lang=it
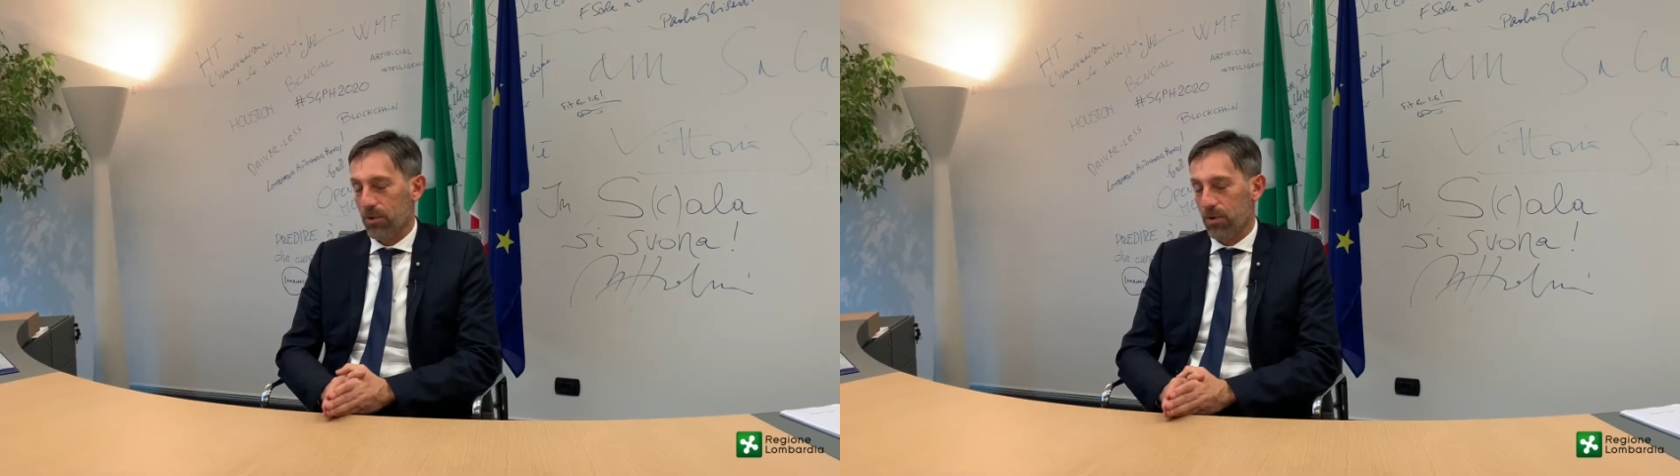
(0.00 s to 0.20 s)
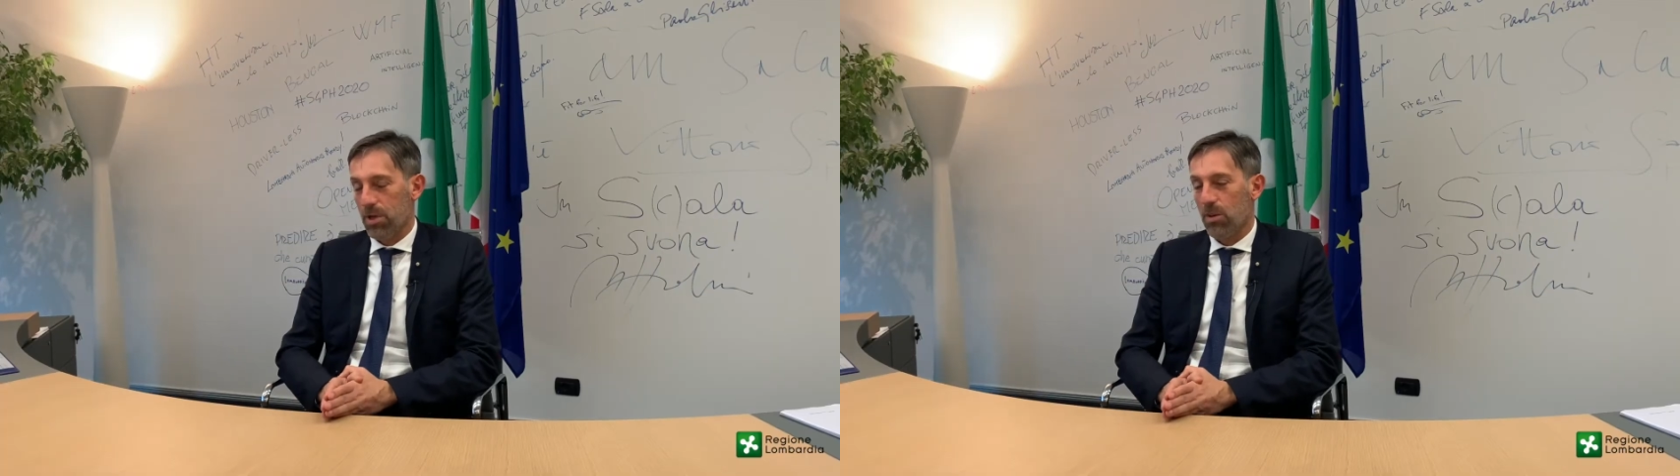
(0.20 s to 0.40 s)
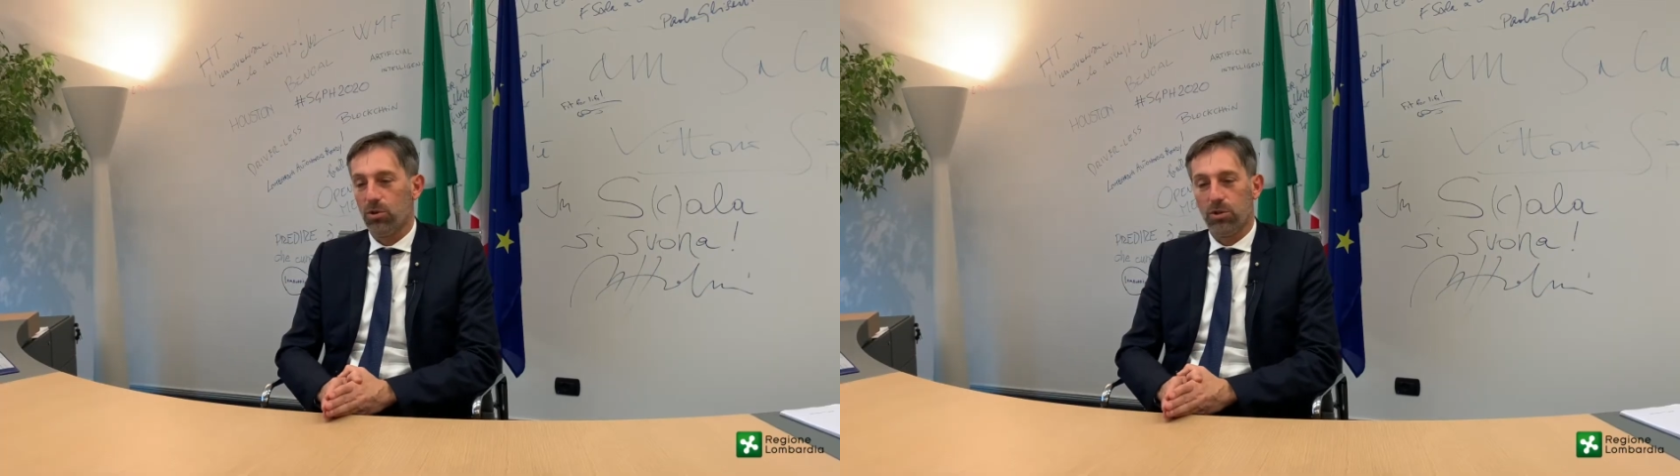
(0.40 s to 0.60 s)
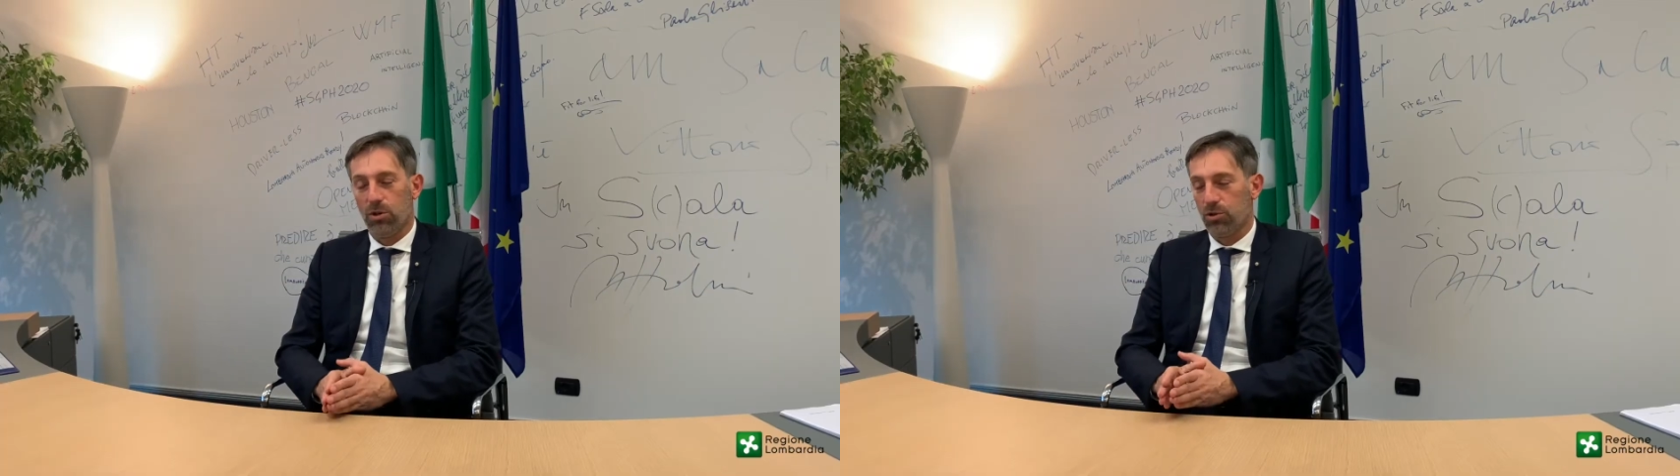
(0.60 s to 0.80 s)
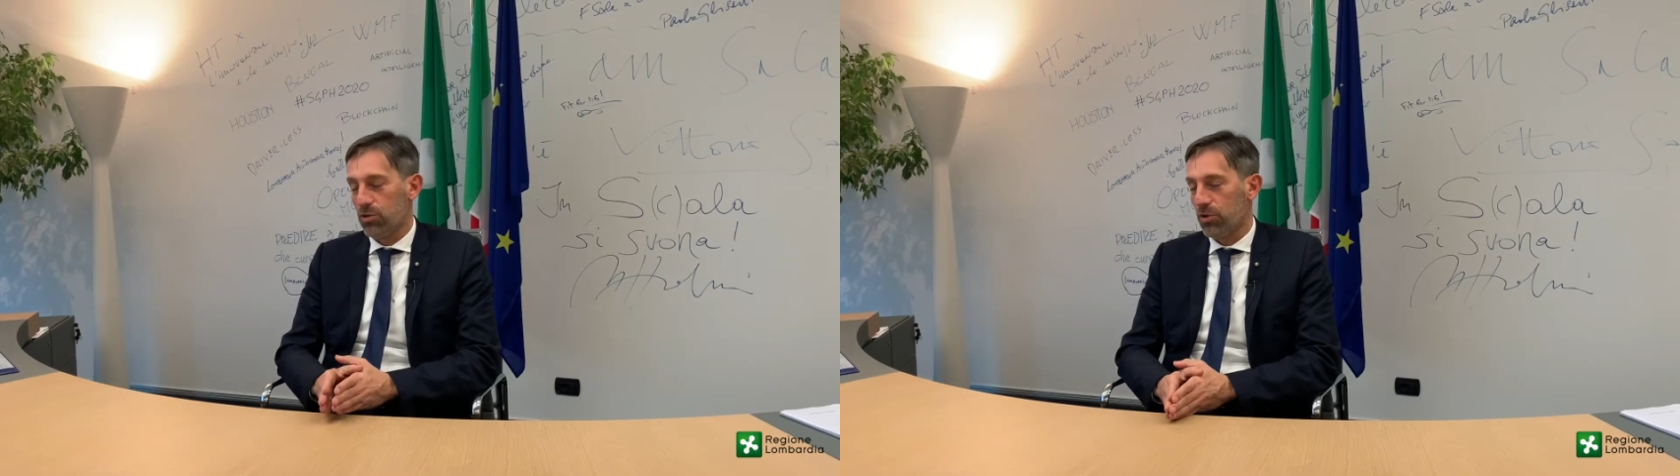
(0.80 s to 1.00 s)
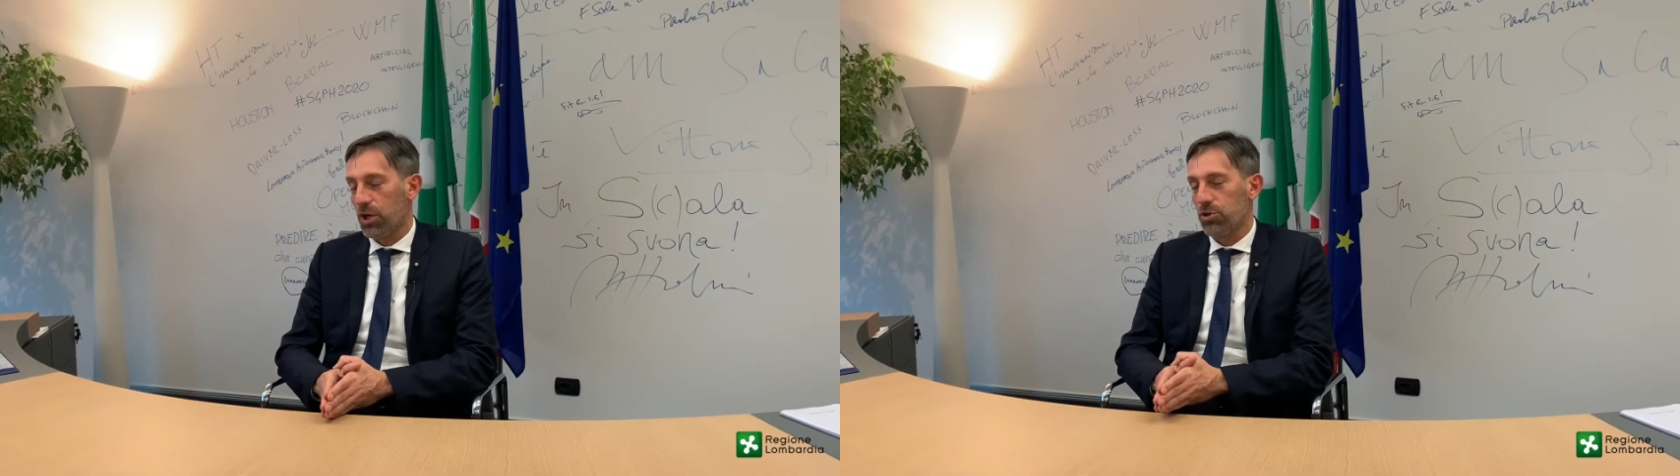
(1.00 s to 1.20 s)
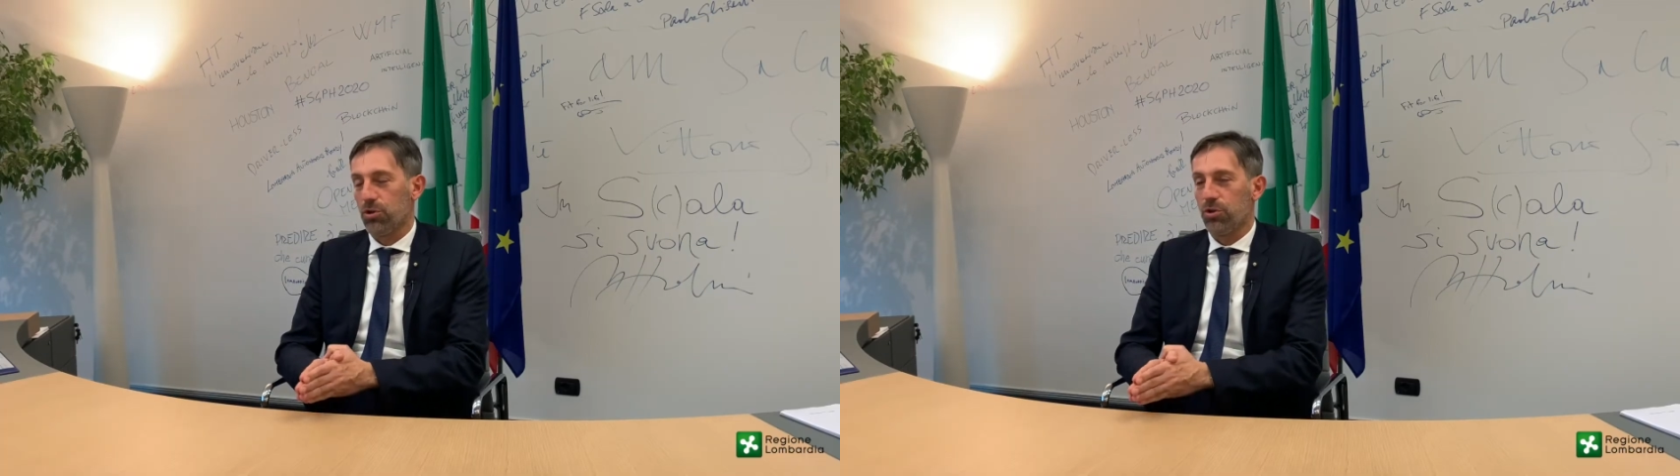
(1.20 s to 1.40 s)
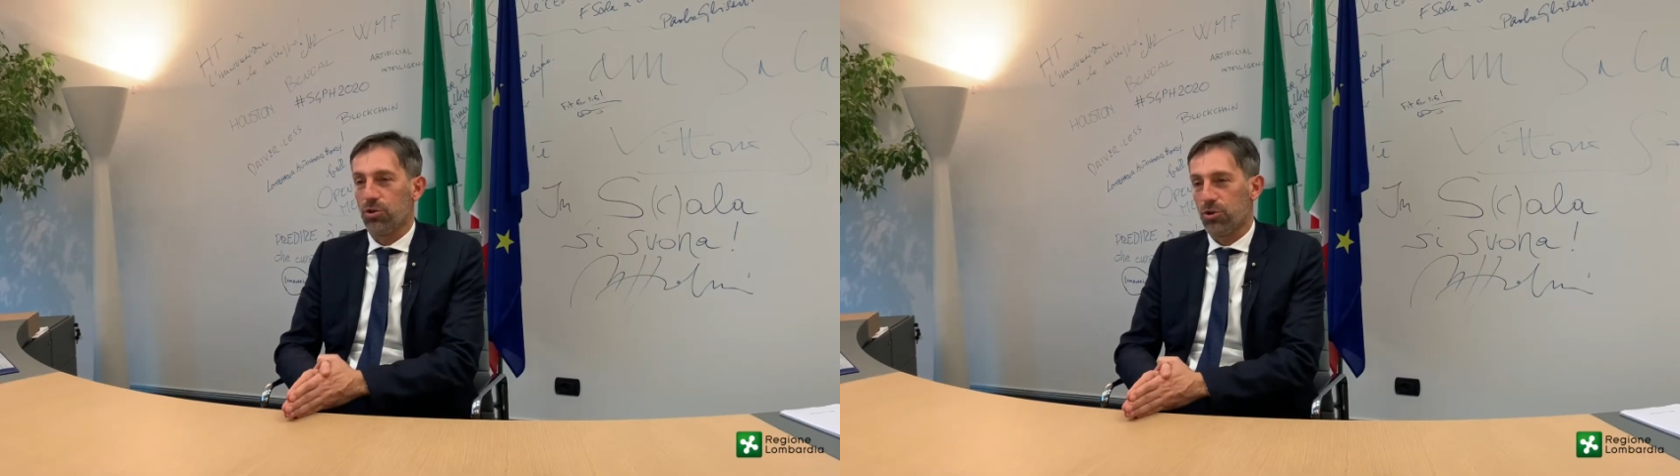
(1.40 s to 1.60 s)
abbiamo l'idrogeno grigio e
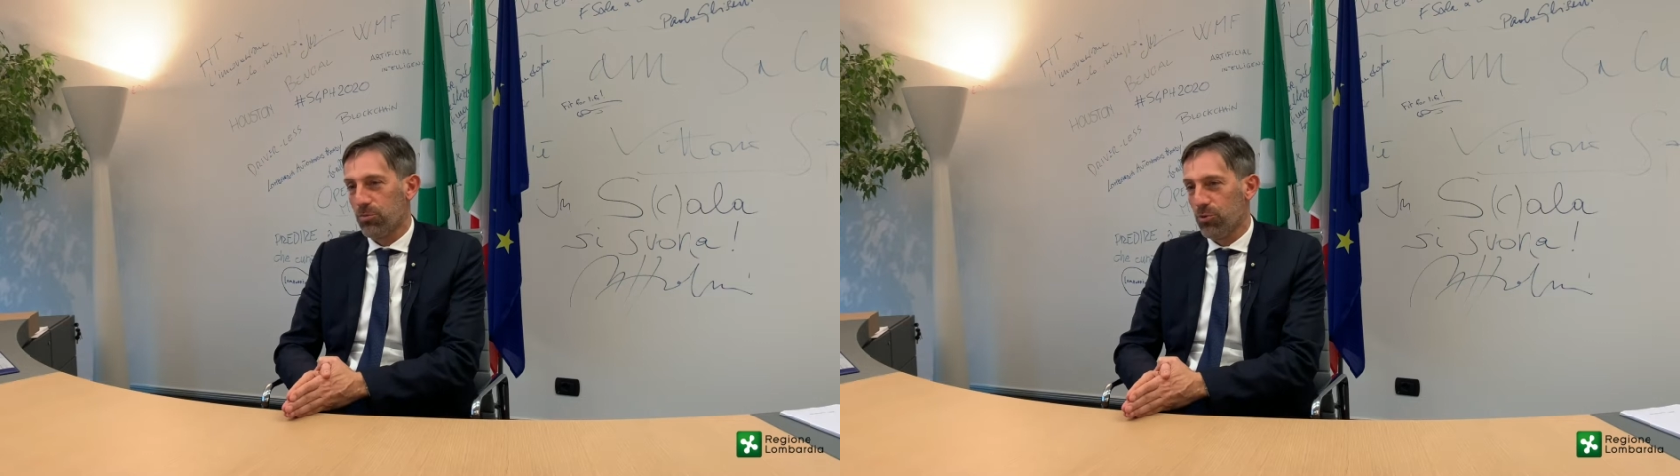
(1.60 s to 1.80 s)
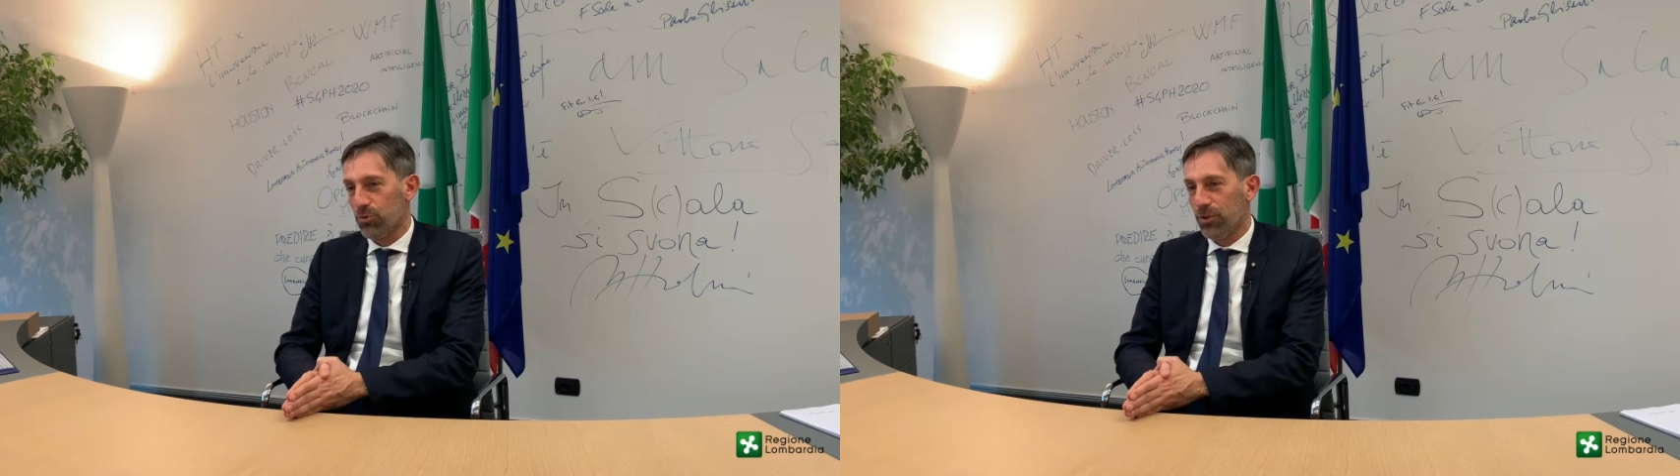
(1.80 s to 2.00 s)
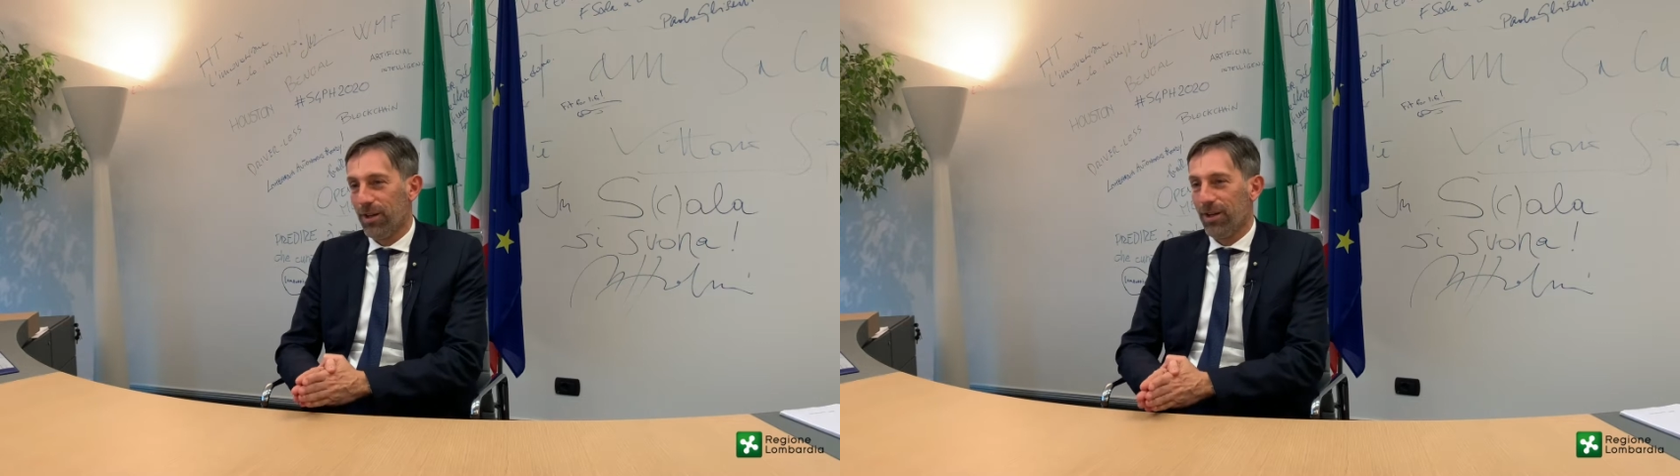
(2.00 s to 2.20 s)
l'idrogeno blu,